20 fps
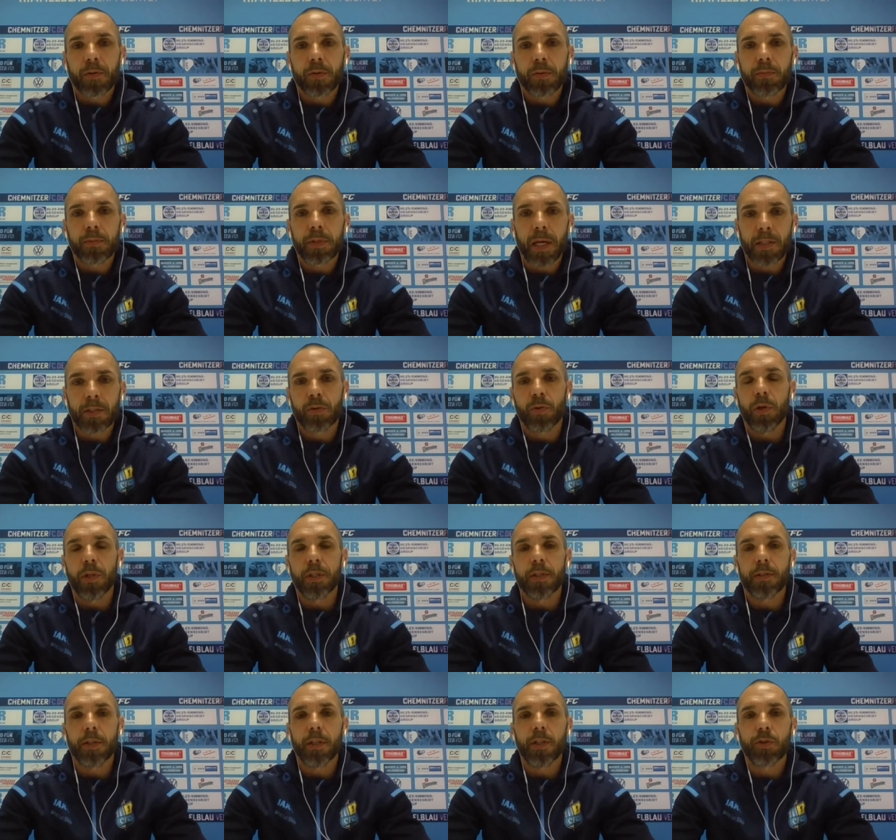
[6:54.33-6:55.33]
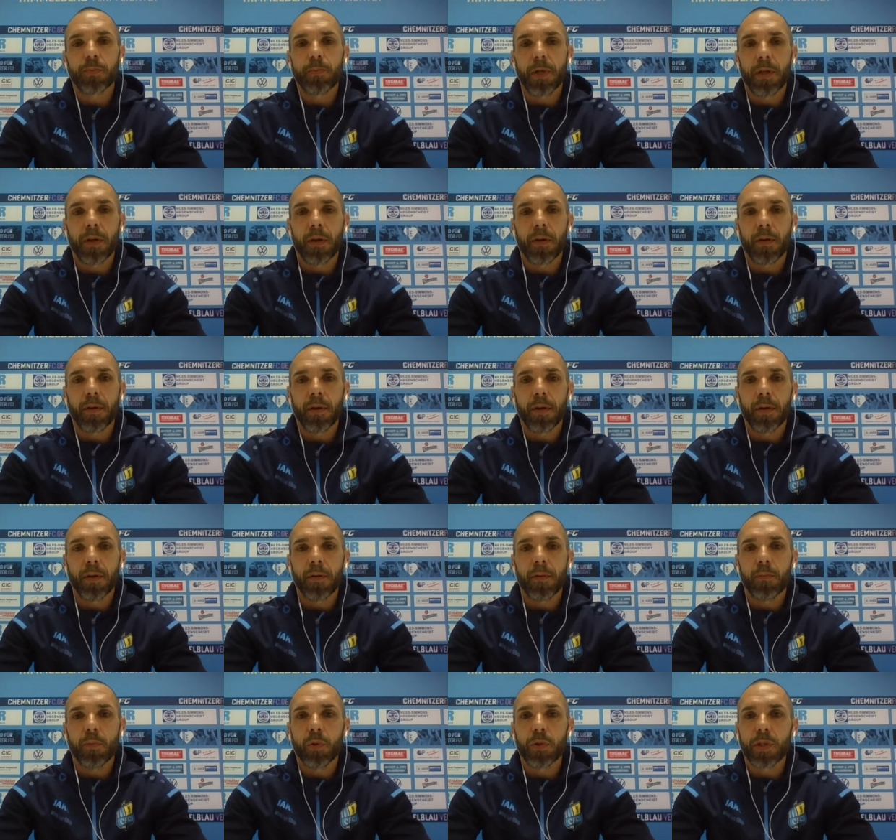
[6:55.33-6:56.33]
Also das sollte den Spielern
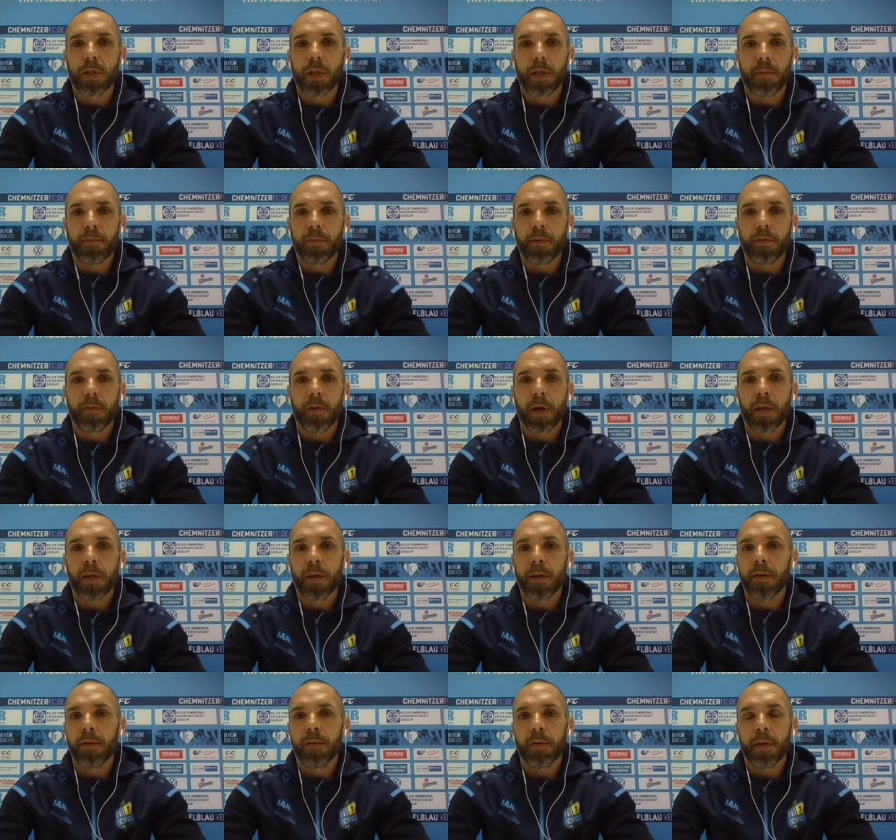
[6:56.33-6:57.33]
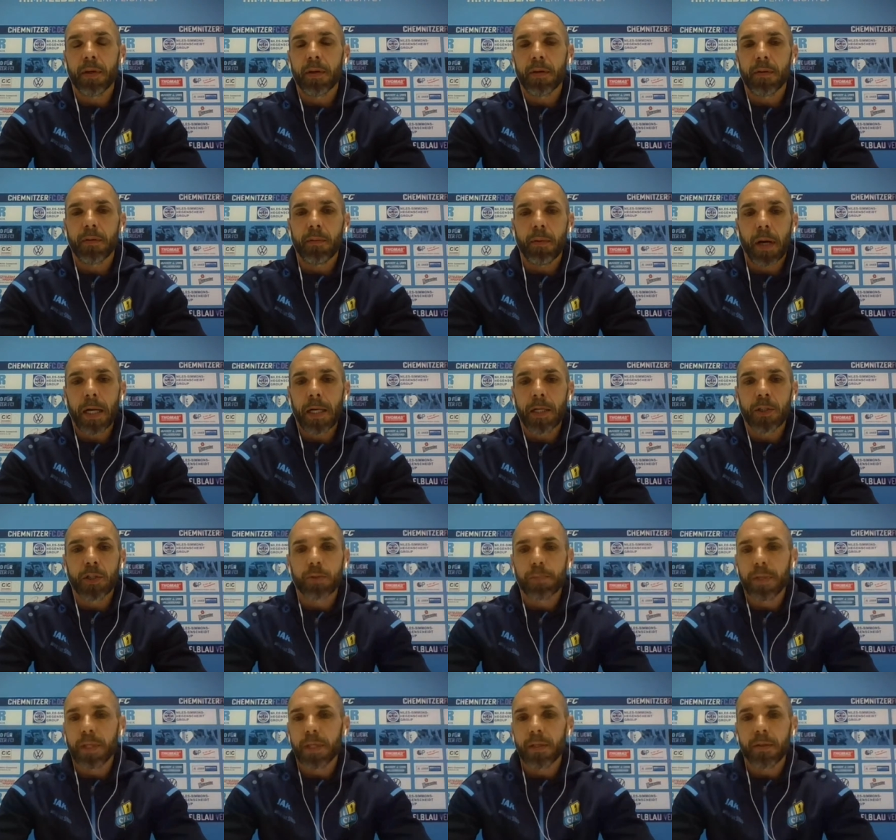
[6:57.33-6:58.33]
äh, Mut geben. Wir waren in äh,
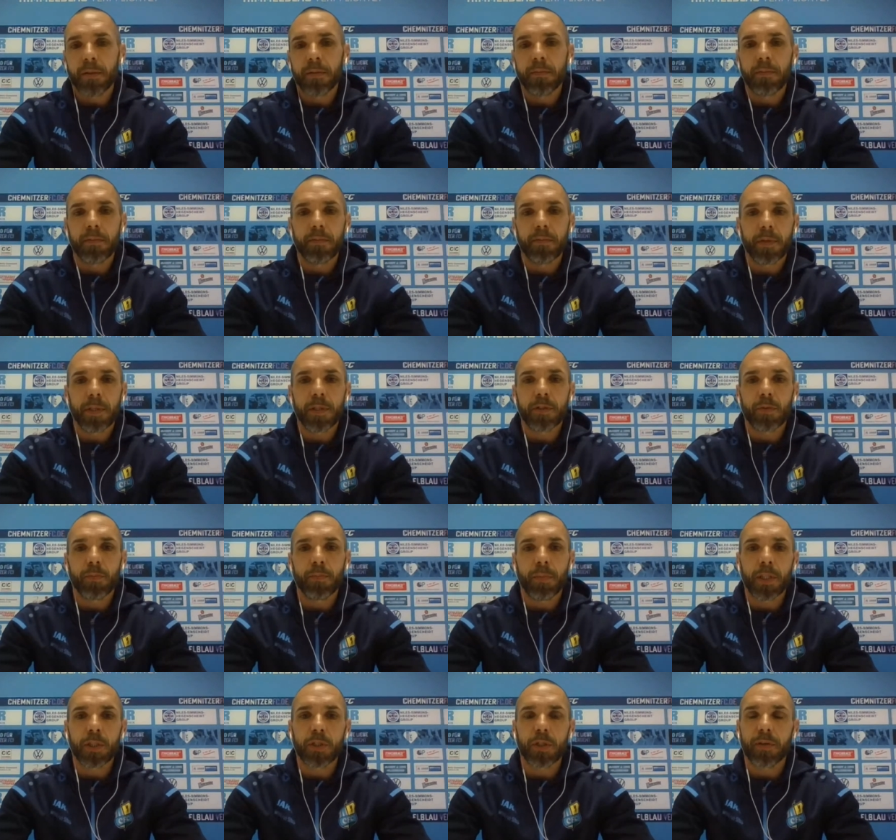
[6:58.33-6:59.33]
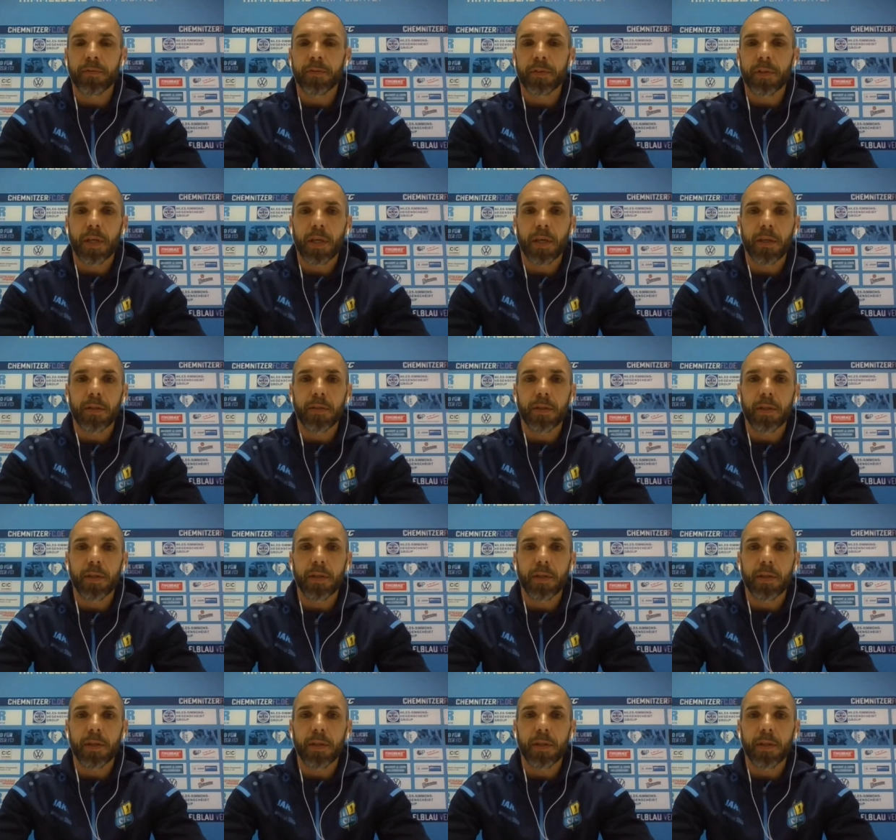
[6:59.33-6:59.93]
allen Spielen, wenn es um Mannschaften